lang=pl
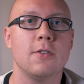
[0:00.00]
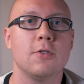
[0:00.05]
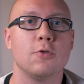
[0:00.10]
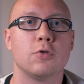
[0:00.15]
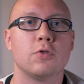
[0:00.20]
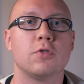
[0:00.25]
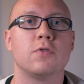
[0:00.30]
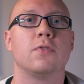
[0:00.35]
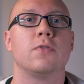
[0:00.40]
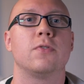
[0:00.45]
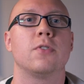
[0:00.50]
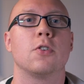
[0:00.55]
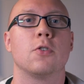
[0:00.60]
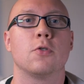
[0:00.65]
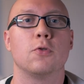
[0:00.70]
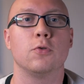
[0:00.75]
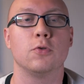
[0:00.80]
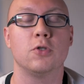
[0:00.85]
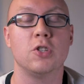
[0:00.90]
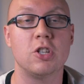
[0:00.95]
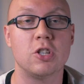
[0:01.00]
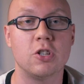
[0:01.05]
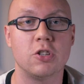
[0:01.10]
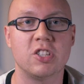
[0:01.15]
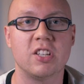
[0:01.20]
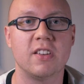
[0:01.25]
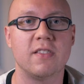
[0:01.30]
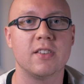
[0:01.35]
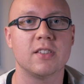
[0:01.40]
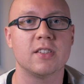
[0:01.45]
już w roku
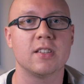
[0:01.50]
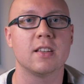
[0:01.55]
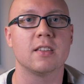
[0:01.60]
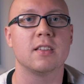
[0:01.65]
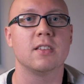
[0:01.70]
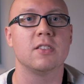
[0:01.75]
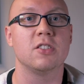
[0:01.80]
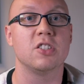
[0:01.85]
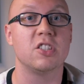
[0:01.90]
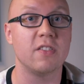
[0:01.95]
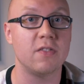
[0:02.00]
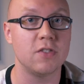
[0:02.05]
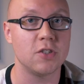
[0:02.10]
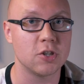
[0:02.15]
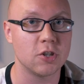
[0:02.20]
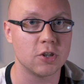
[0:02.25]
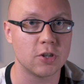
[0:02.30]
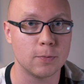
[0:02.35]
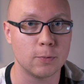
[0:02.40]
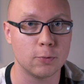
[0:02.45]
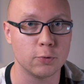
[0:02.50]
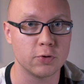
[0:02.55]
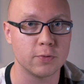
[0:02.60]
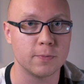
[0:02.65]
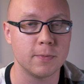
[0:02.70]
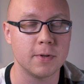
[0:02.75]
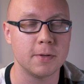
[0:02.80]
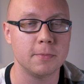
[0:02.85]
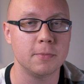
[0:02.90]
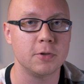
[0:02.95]

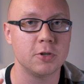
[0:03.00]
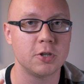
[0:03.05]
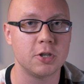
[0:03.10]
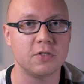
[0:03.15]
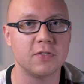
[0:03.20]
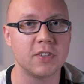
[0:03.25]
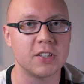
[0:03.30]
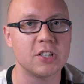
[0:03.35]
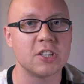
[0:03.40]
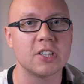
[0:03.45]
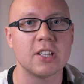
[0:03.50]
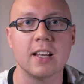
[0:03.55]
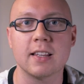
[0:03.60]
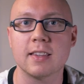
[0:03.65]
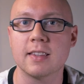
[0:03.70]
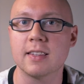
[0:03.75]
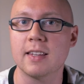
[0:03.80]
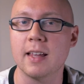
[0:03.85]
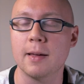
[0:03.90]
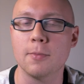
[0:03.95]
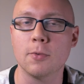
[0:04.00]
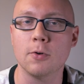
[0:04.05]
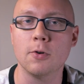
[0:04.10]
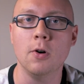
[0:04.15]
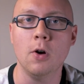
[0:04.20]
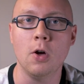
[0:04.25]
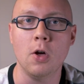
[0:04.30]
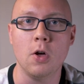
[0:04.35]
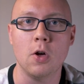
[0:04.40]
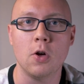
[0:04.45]
1998, czyli 20 lat temu,